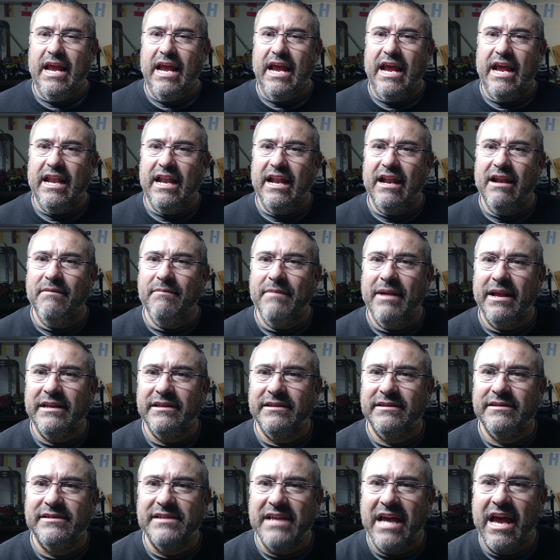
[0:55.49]
en el
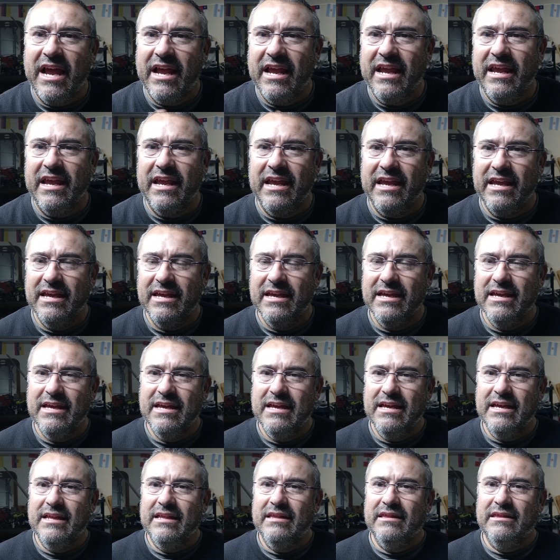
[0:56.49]
mensaje
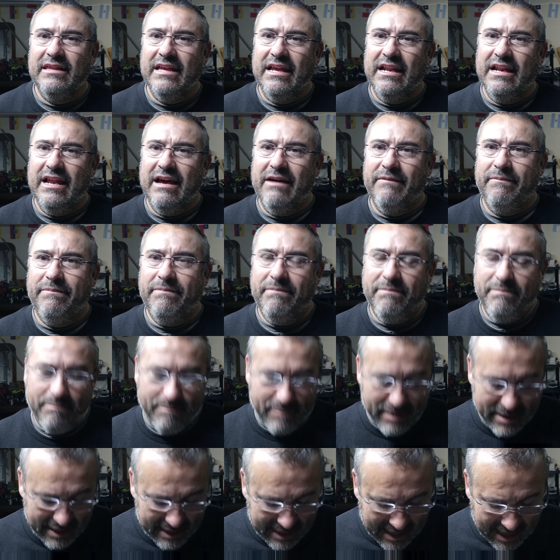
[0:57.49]
de la
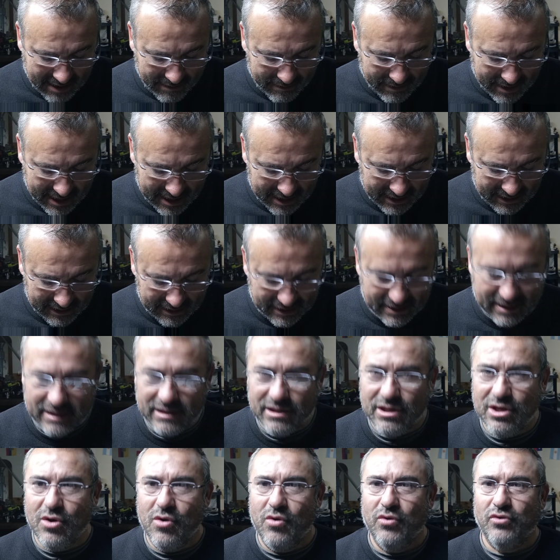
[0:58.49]
palabra de
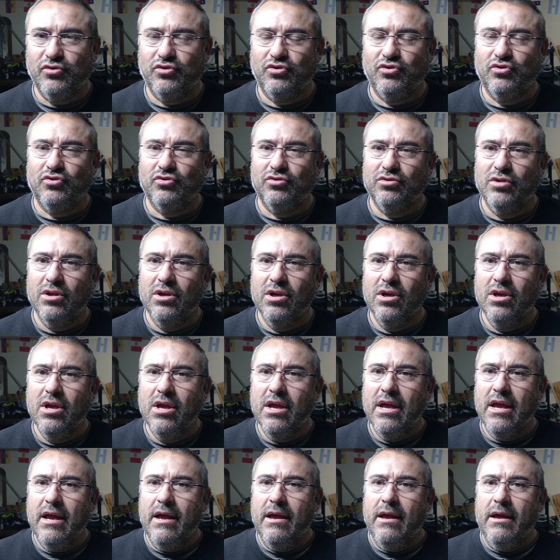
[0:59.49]
Dios
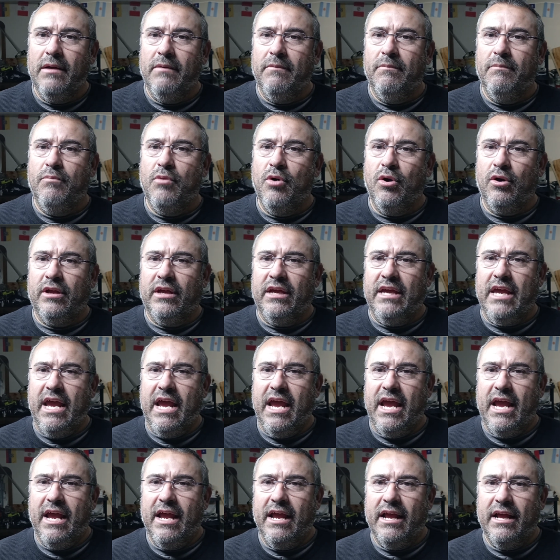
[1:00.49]

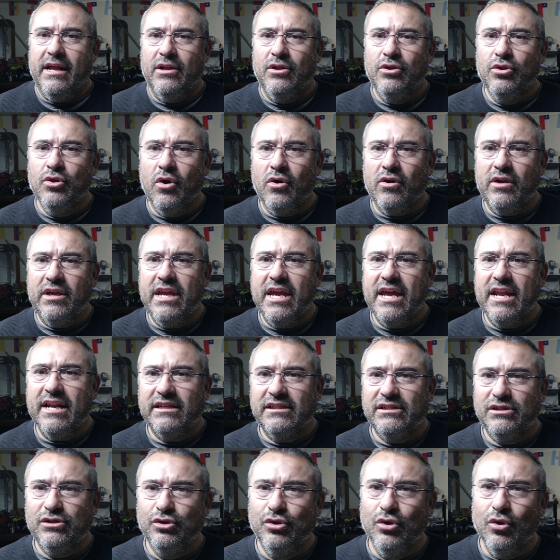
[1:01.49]
porque no
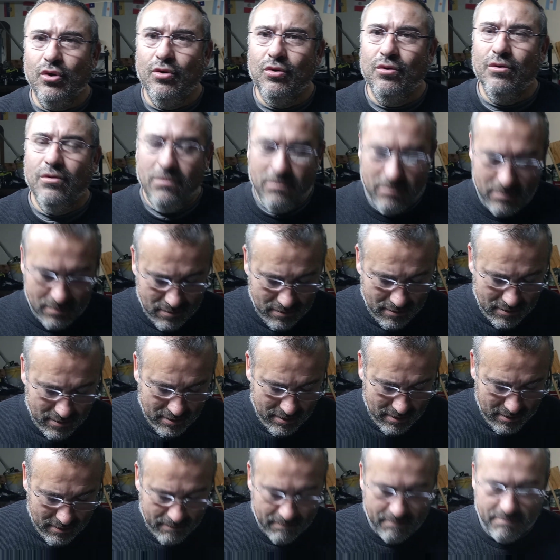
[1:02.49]
quieres tú
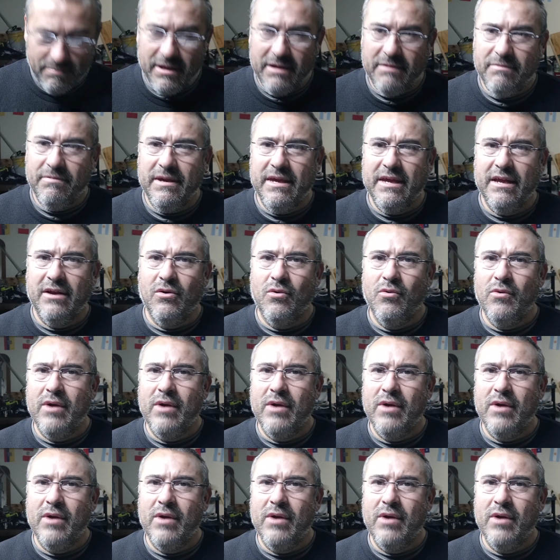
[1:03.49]
vivir